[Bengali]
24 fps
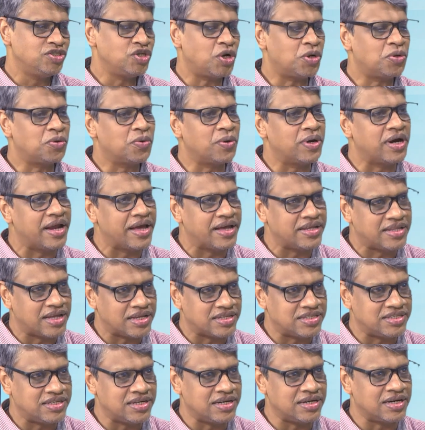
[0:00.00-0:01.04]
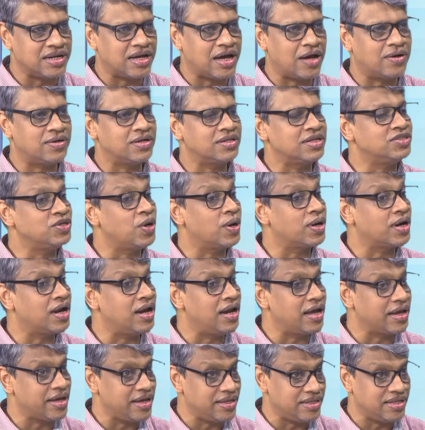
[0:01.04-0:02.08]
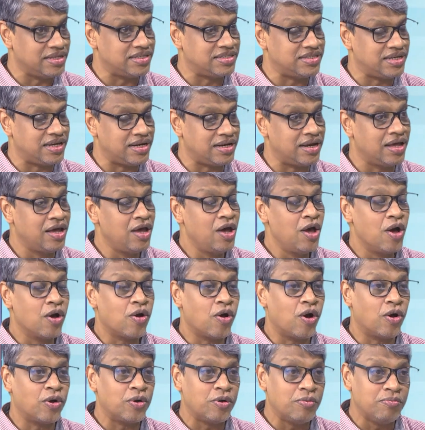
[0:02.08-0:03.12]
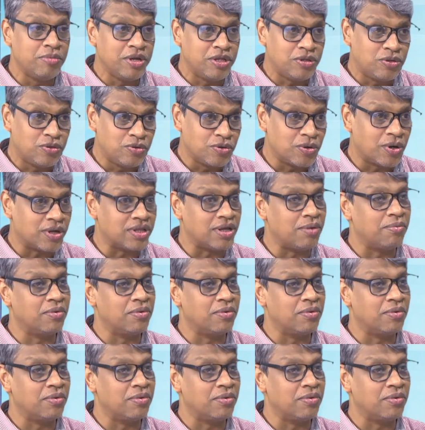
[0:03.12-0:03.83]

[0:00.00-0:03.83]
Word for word: চট করে রেগে যাচ্ছেন কার সাথে ঝগড়া লাগিয়ে দিচ্ছেন কখনো মৃত্যুর কথা